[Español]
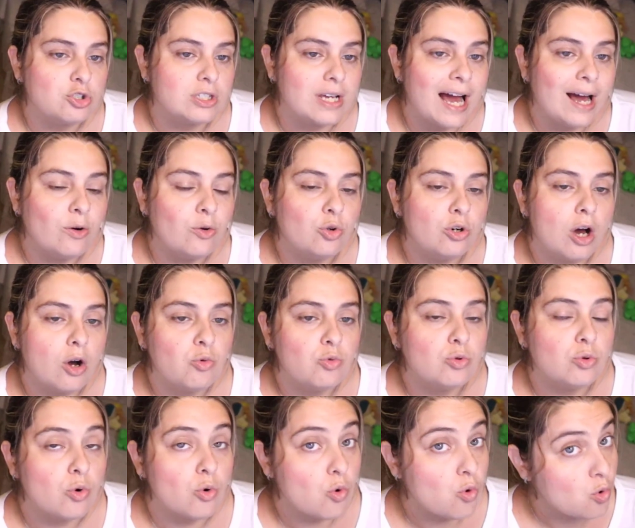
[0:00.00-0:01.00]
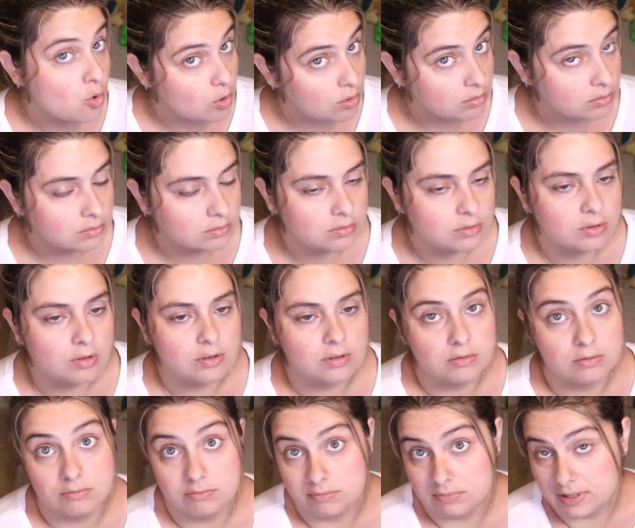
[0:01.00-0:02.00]
a Lunaun U
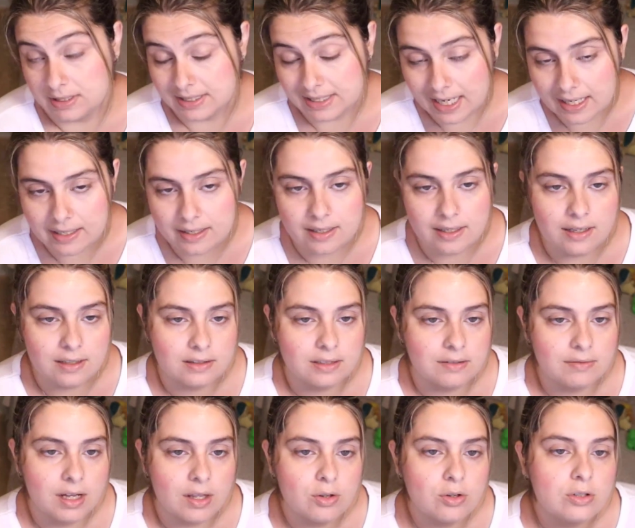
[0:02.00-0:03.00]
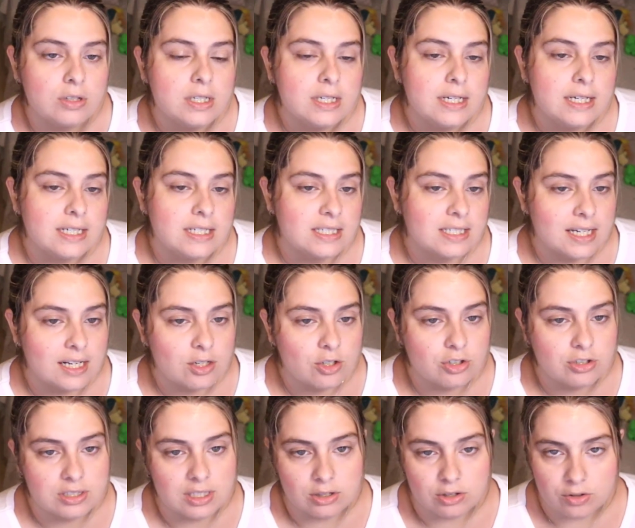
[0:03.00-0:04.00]
con Shiny activado,
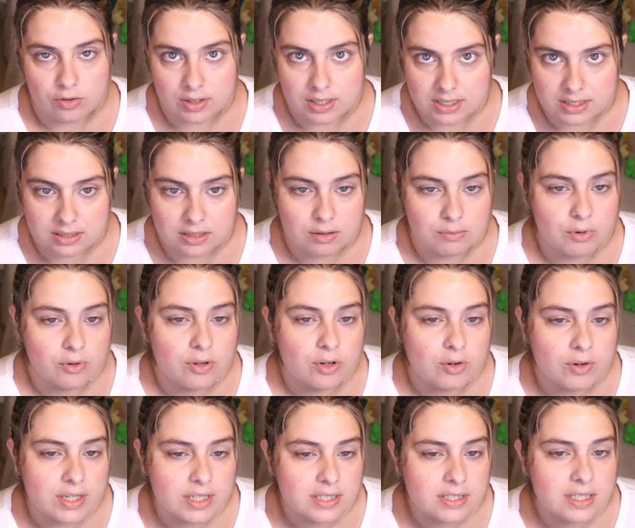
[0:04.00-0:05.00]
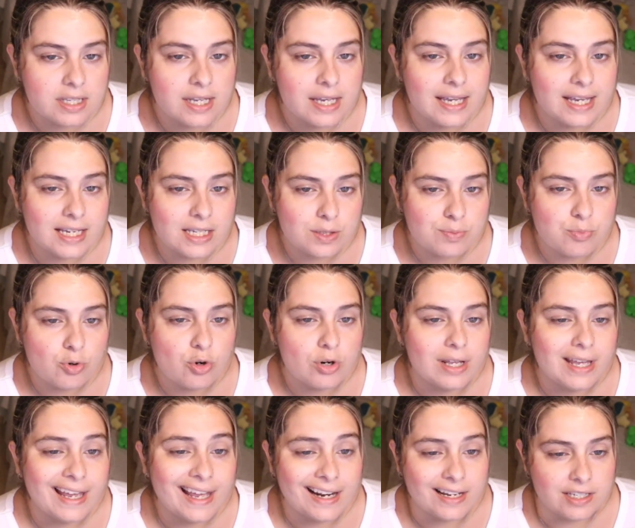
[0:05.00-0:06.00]
Celos, tanto del este como del oeste, Spur
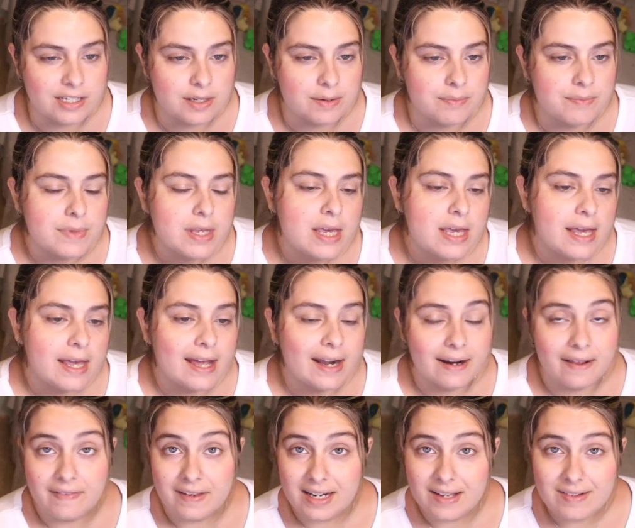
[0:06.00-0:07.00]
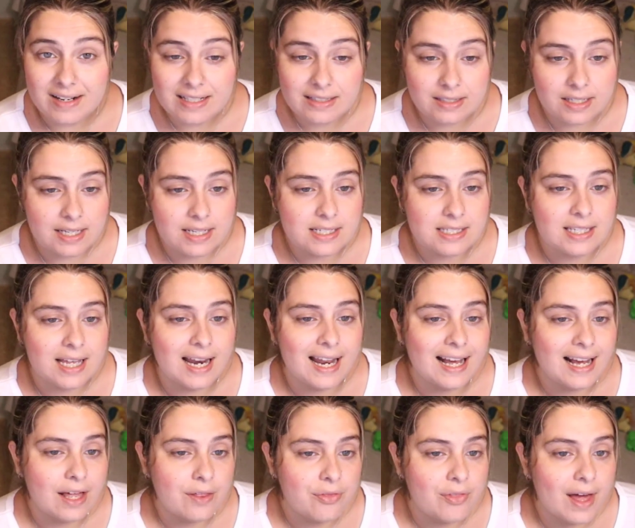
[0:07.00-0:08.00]
y Elgin. En raid de nivel 3 a
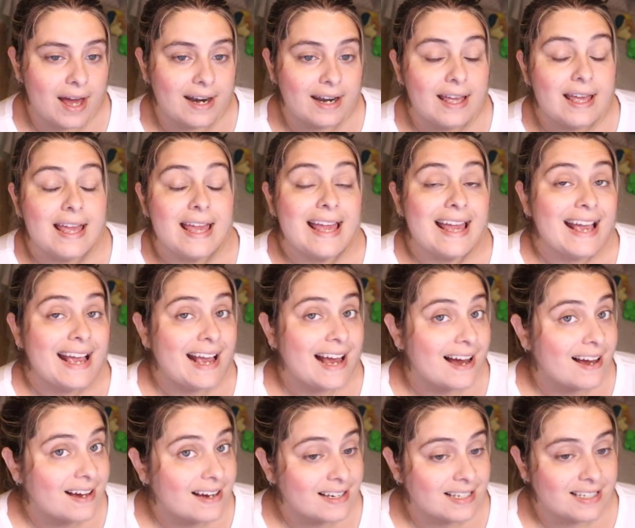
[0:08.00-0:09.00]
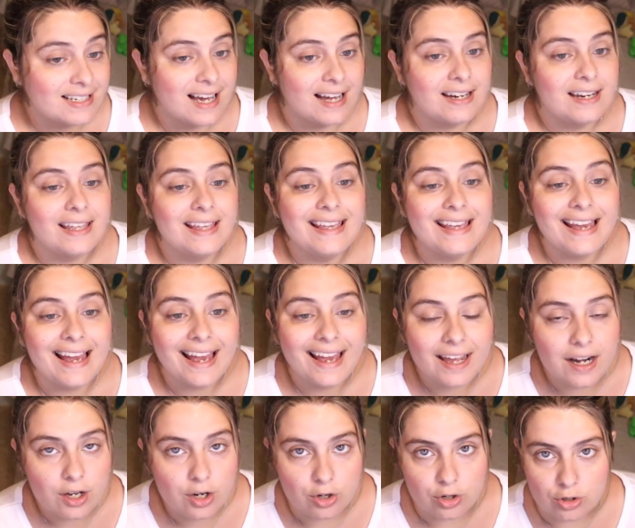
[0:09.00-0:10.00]
la Kangaskhan y
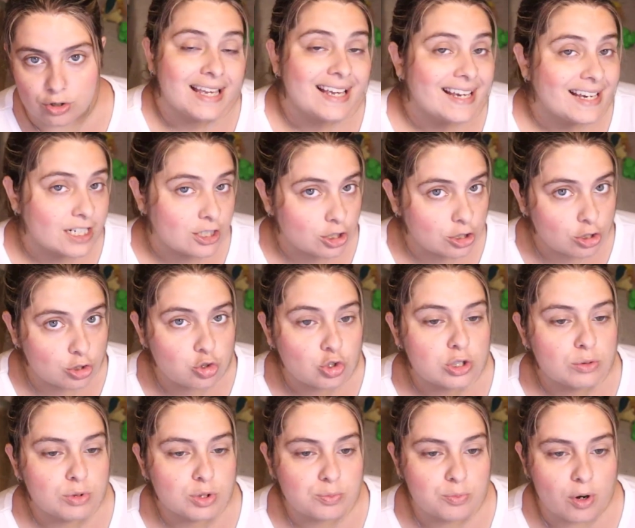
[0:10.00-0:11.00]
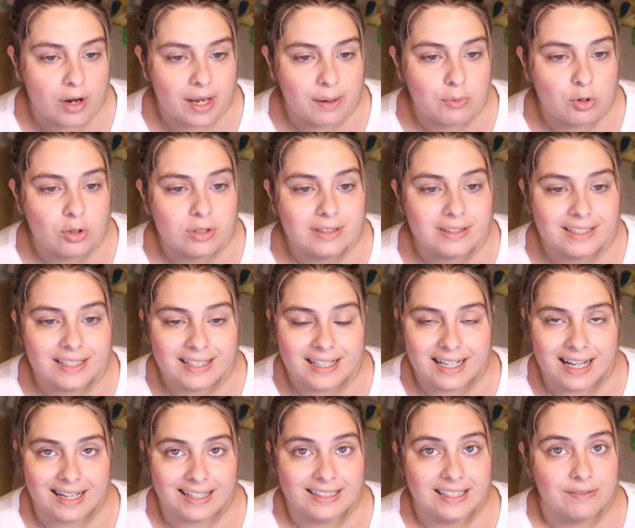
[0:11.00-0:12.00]
Hercross. Estos dos últimos Pokémon
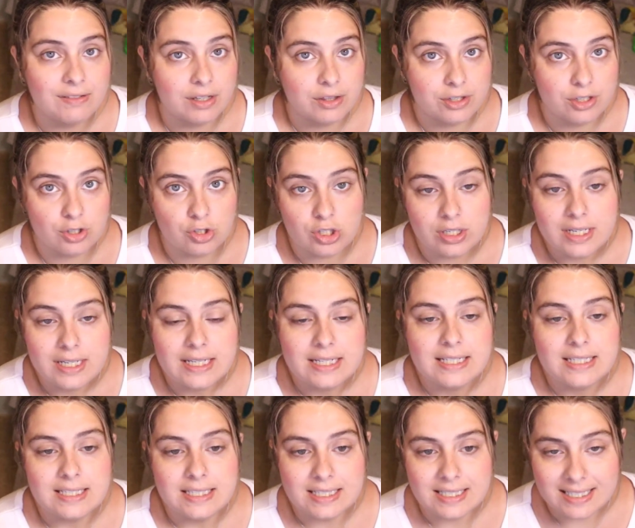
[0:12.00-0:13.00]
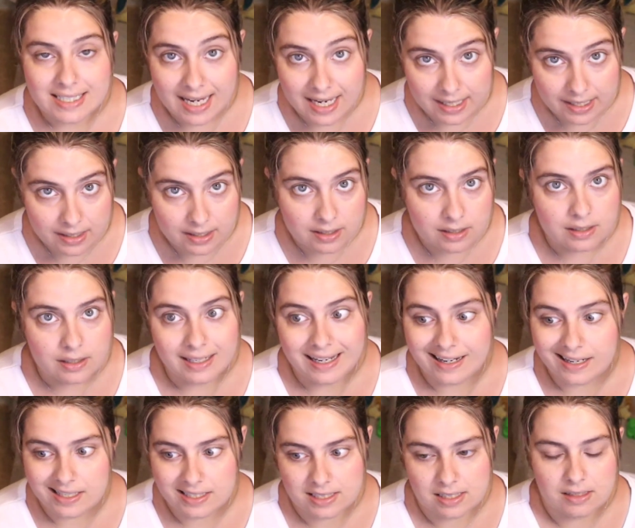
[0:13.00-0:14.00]
tienen activación Shiny,
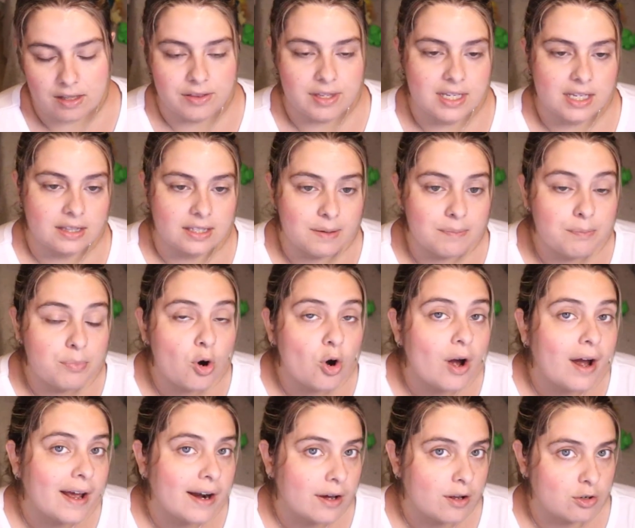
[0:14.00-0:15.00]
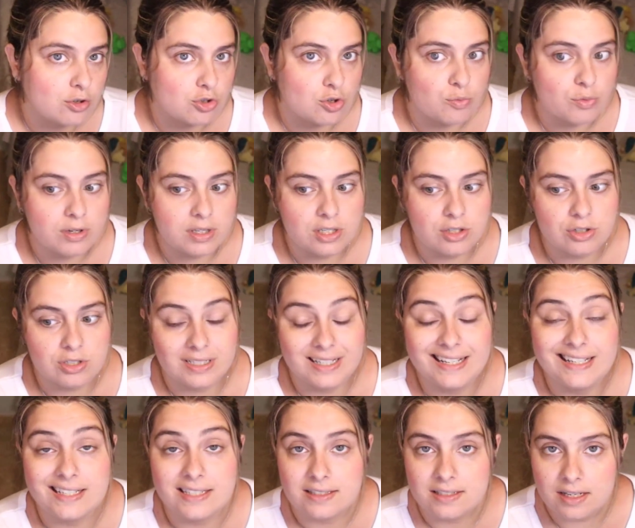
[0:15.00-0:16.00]
Kangaskhan de hace ya tiempo, Hercross como he dicho es
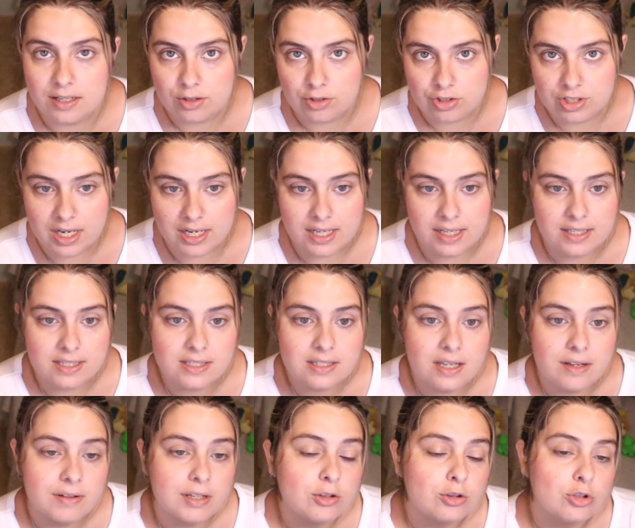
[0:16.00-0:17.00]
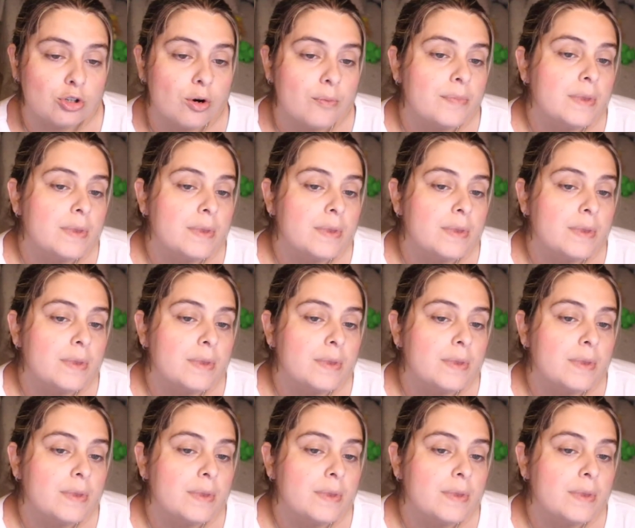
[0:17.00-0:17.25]
el estreno Shiny de este evento,